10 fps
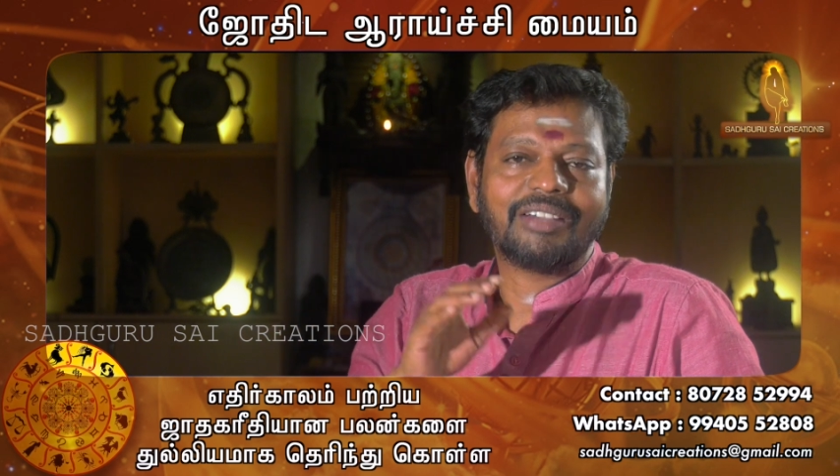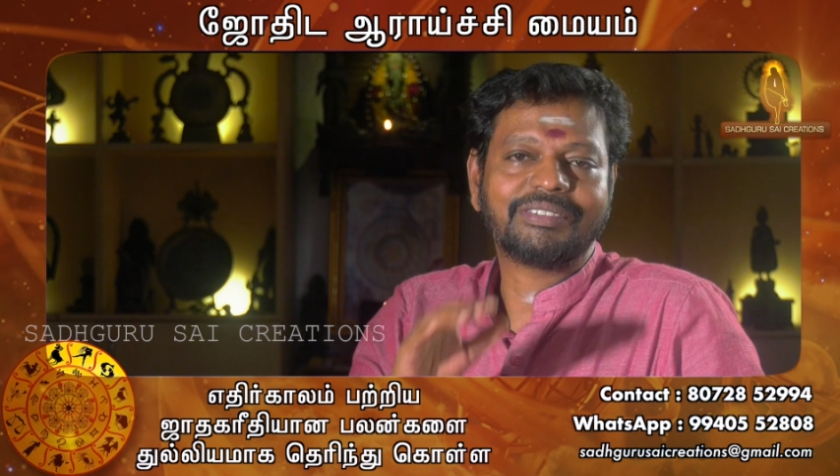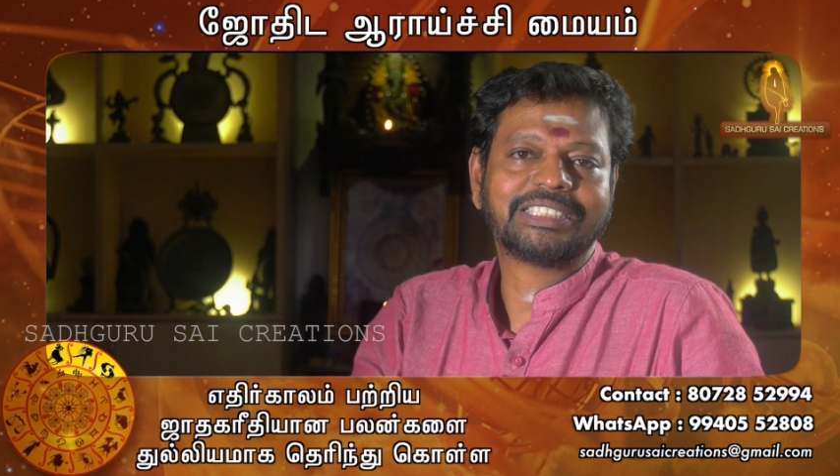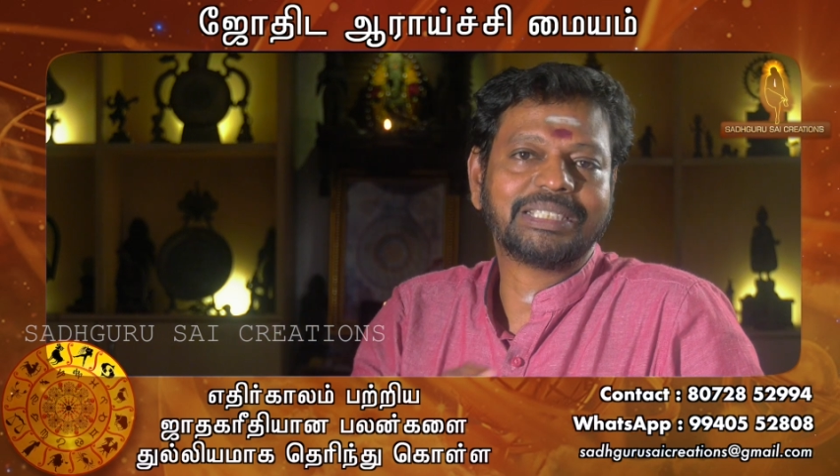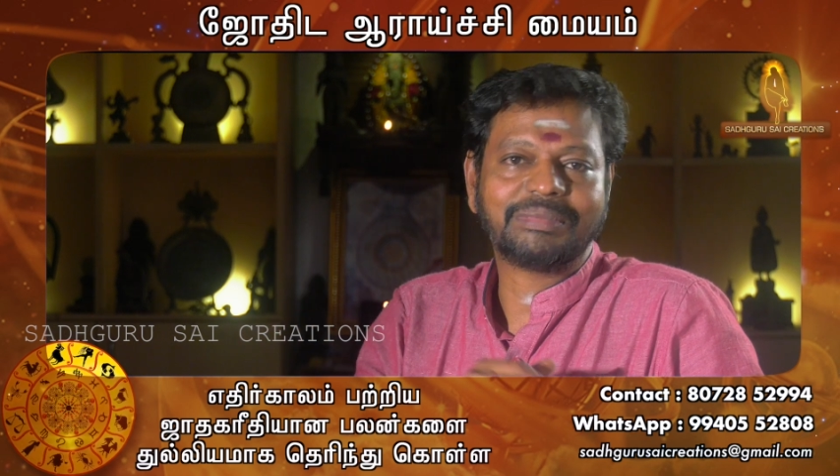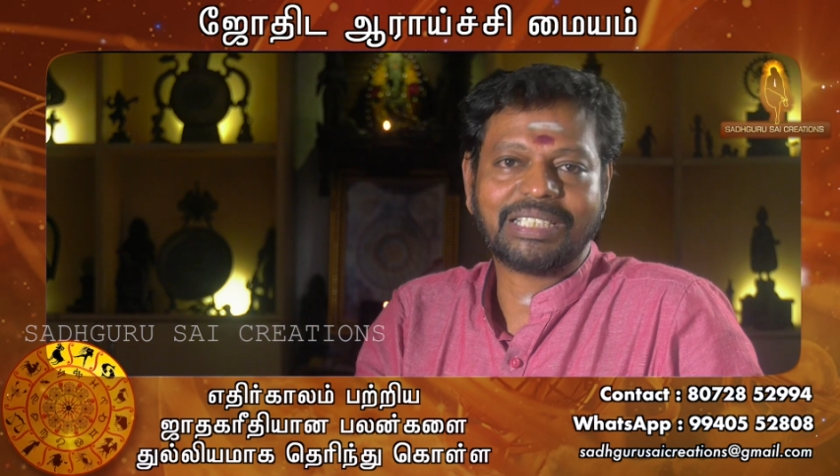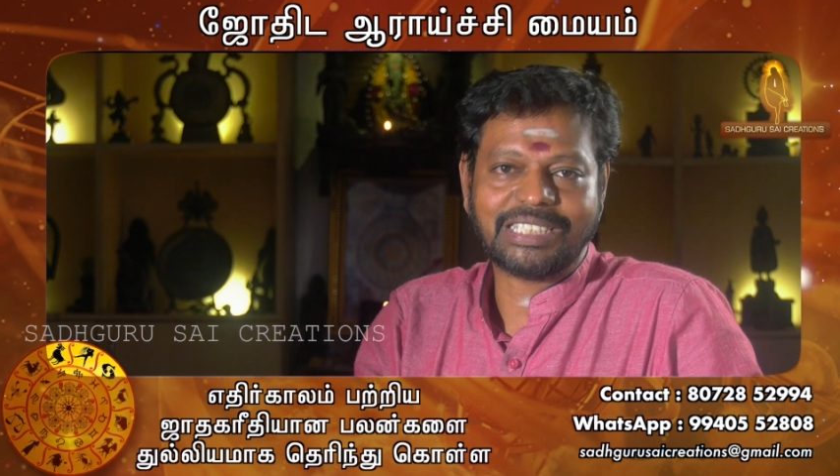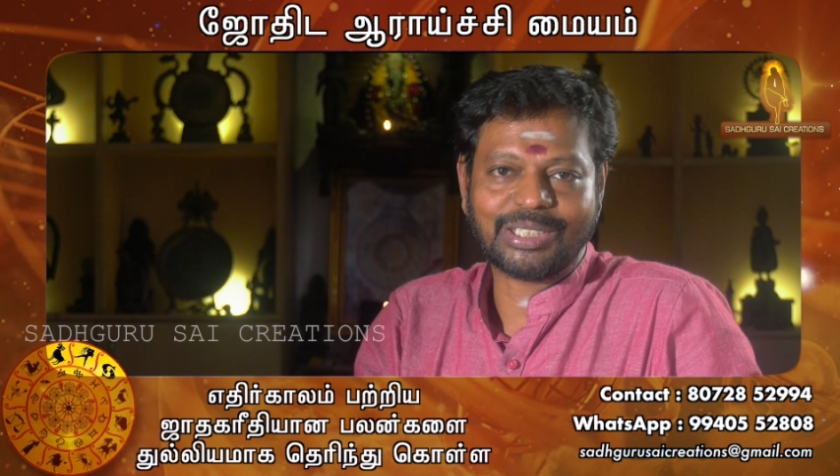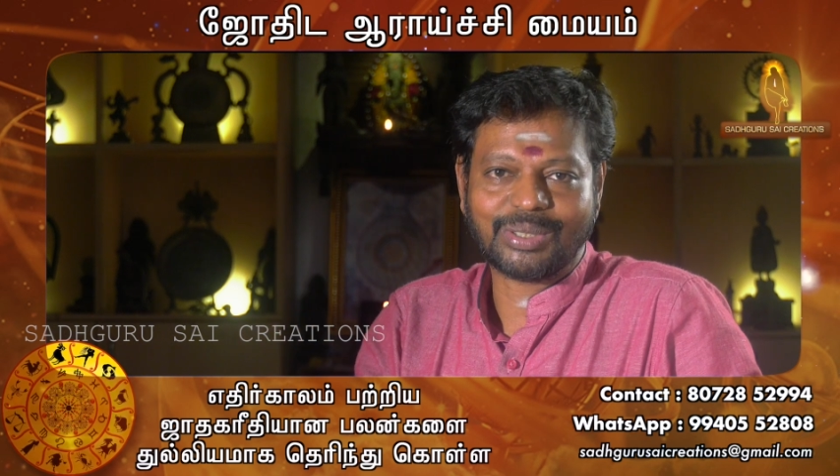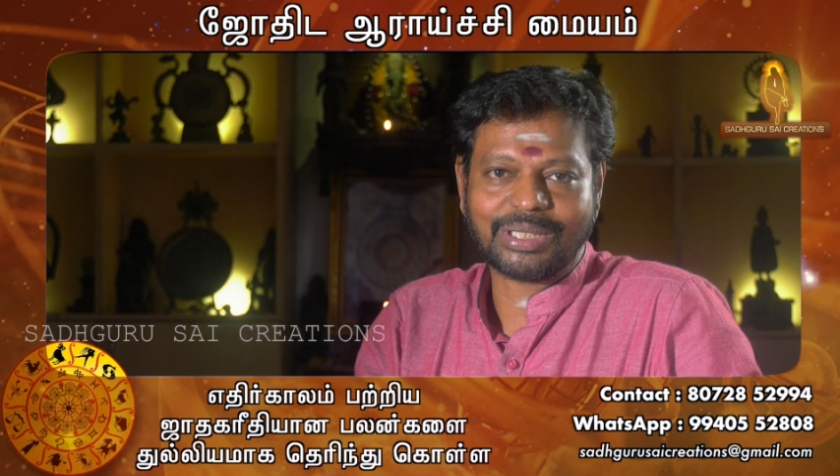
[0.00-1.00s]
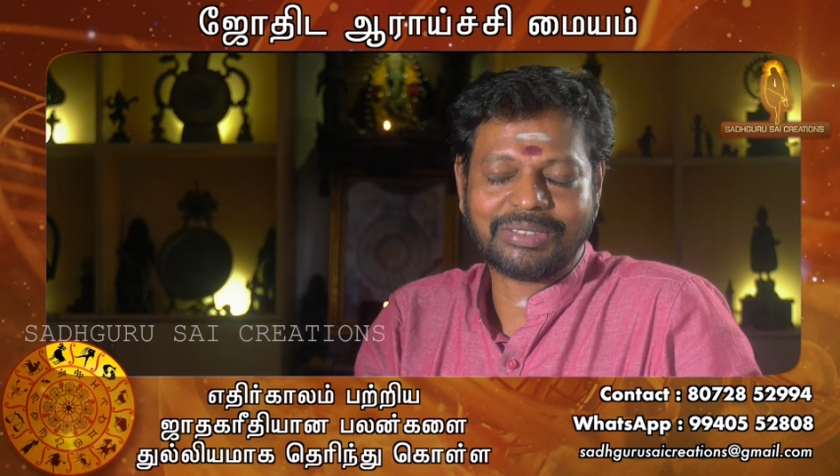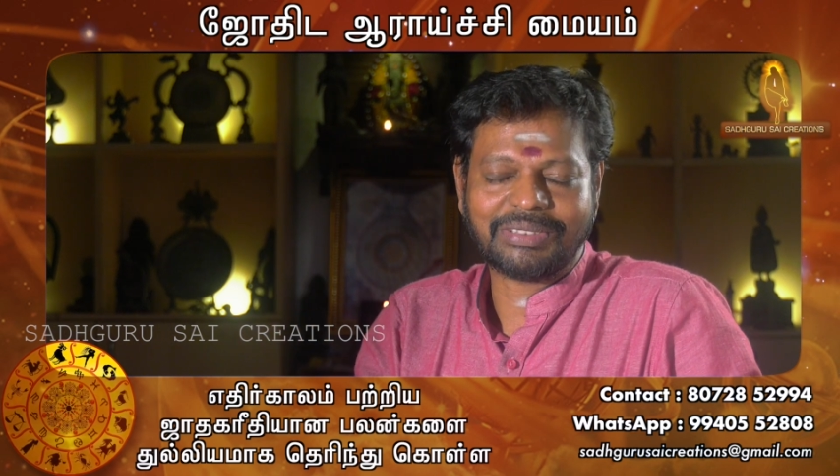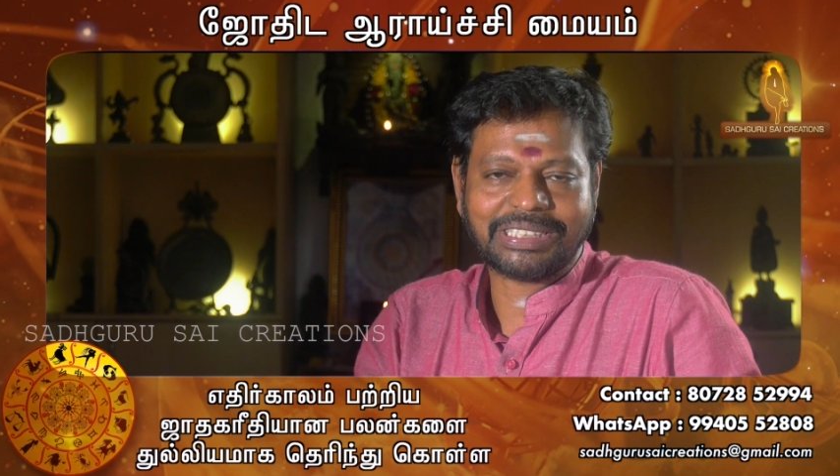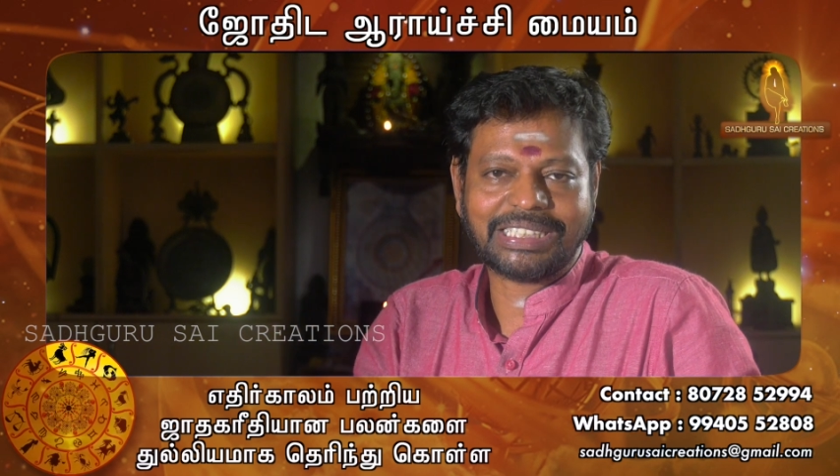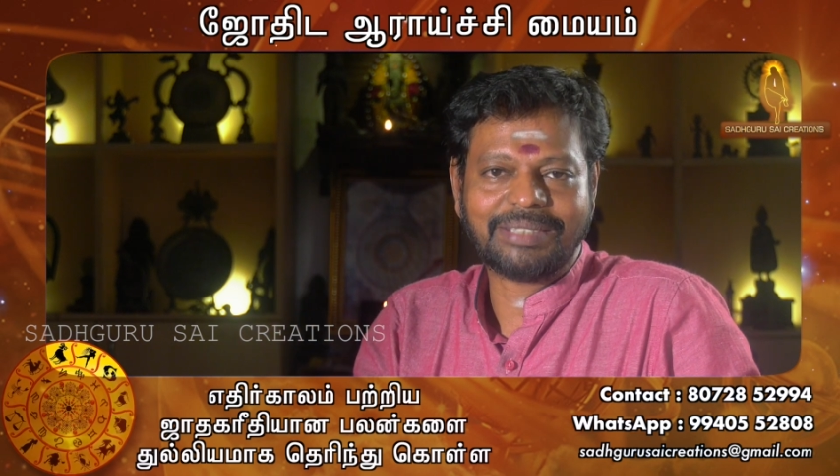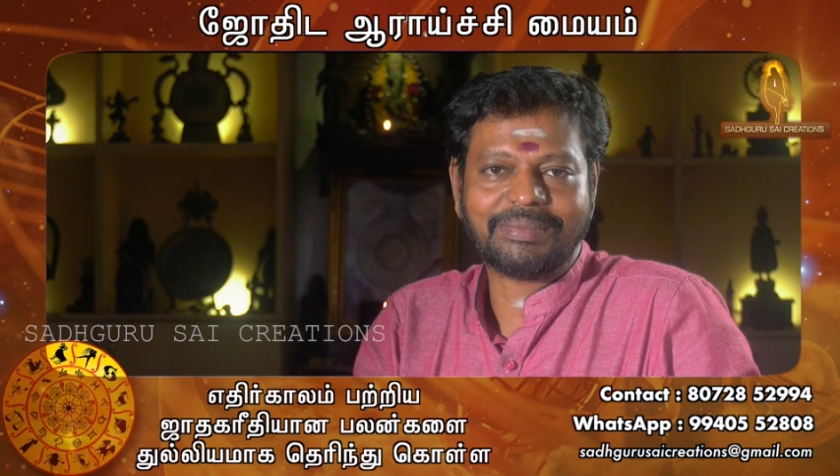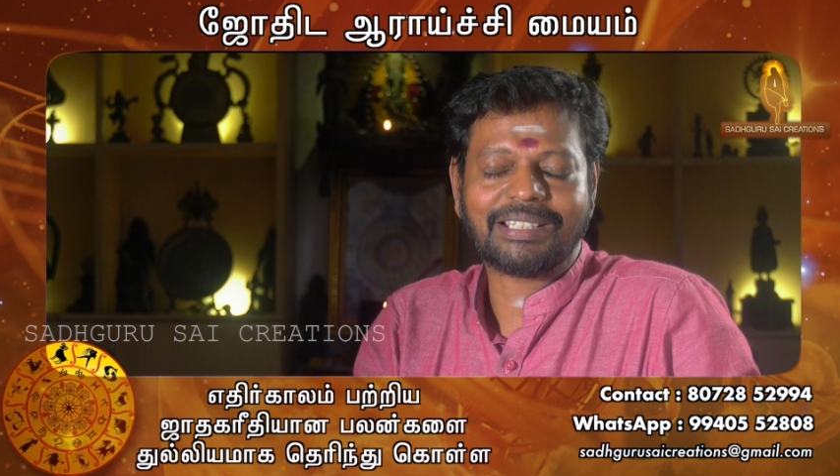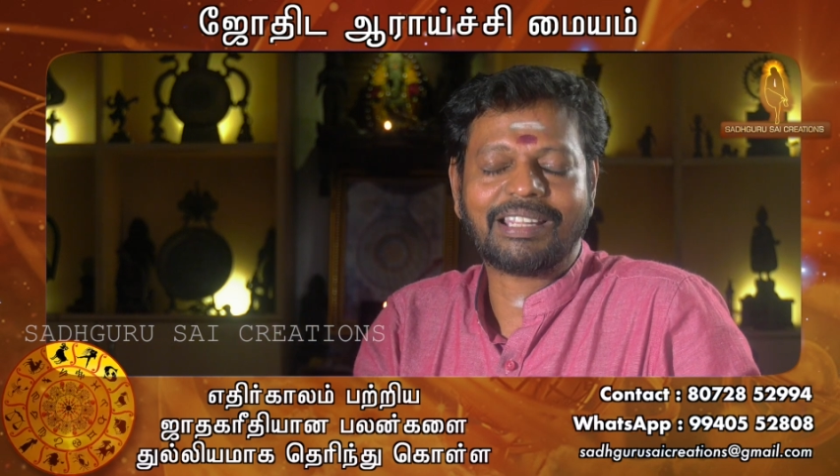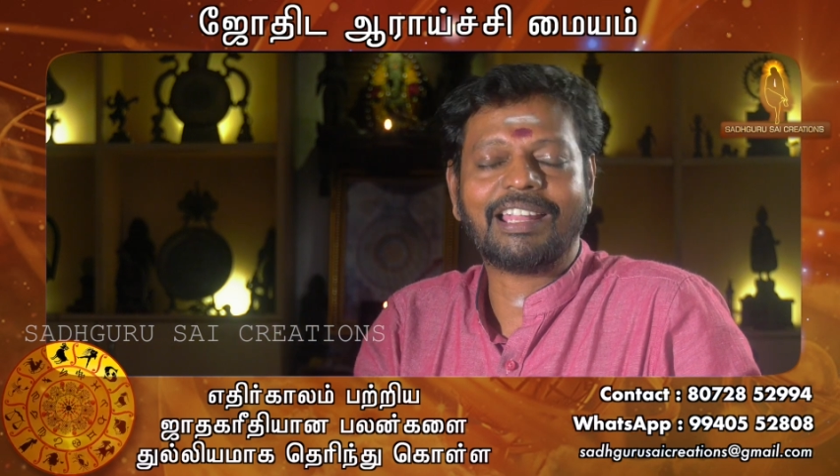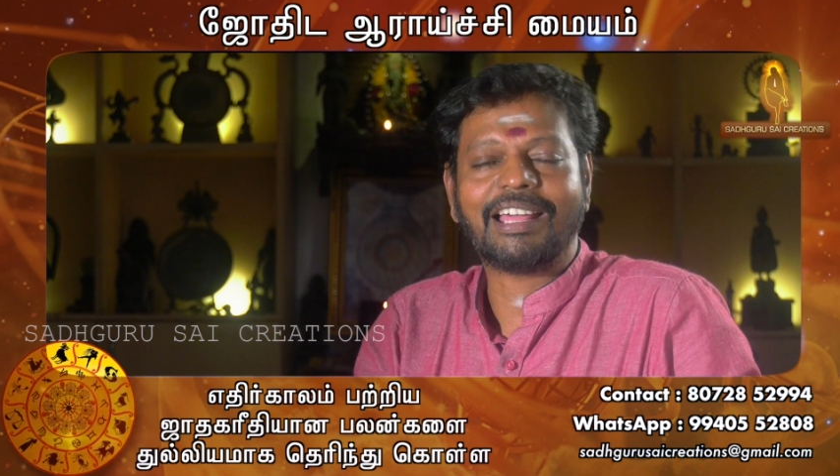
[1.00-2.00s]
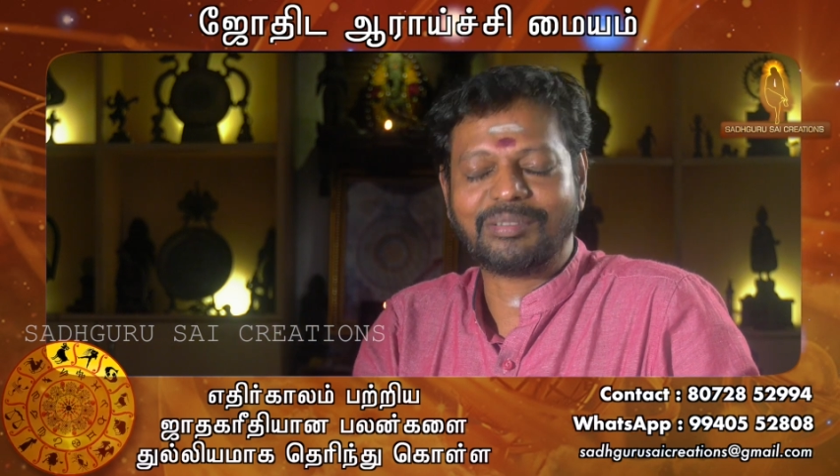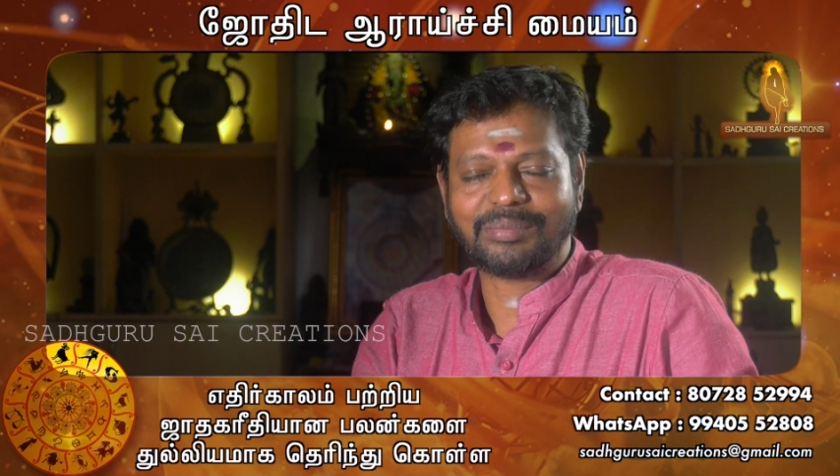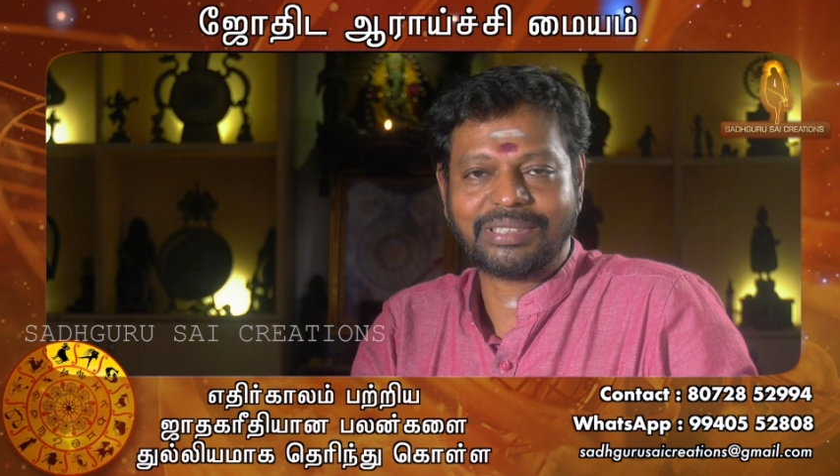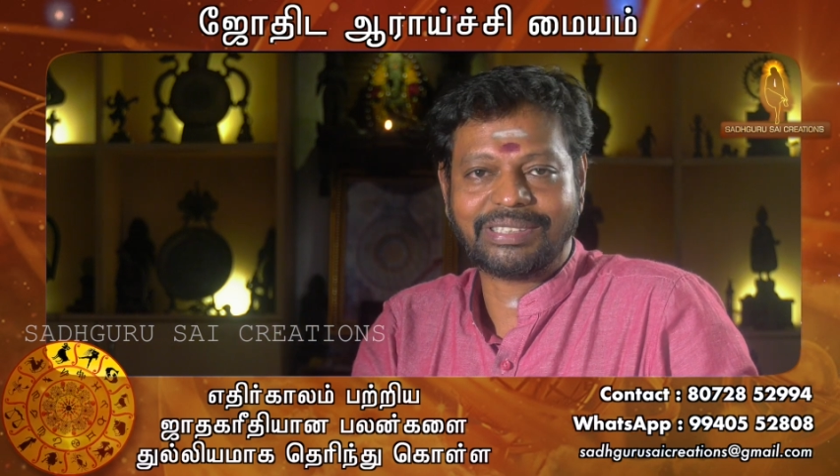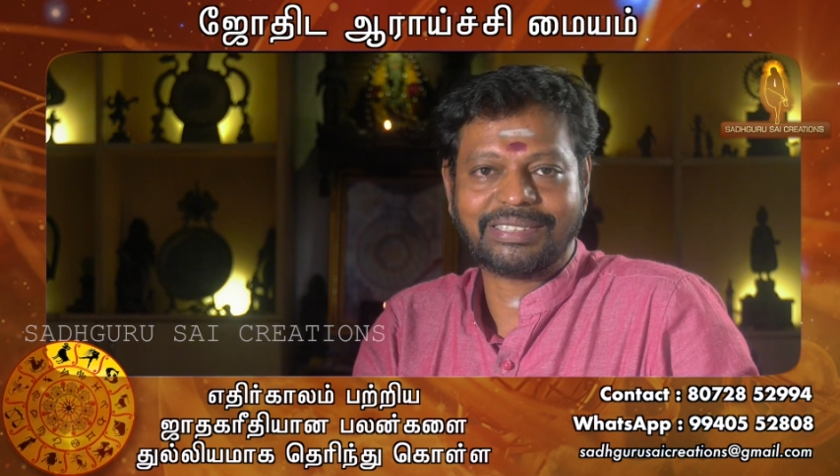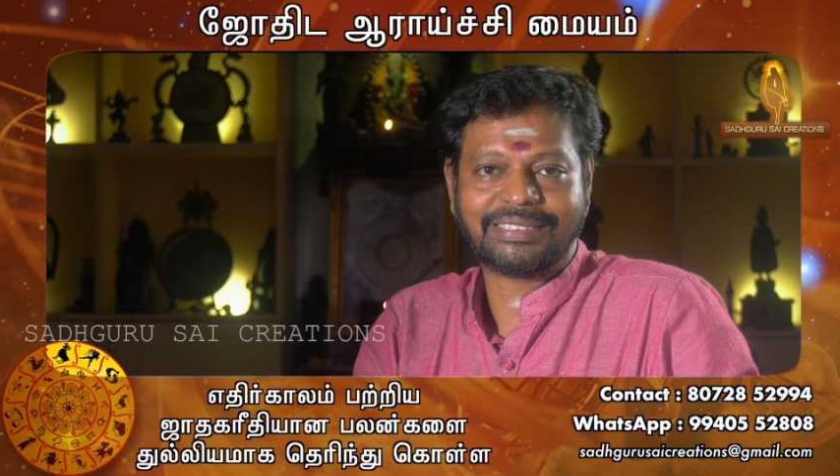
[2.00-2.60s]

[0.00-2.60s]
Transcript: அவசியம் தெரிஞ்சுக்கோங்க வசியம் என்றால் அன்பு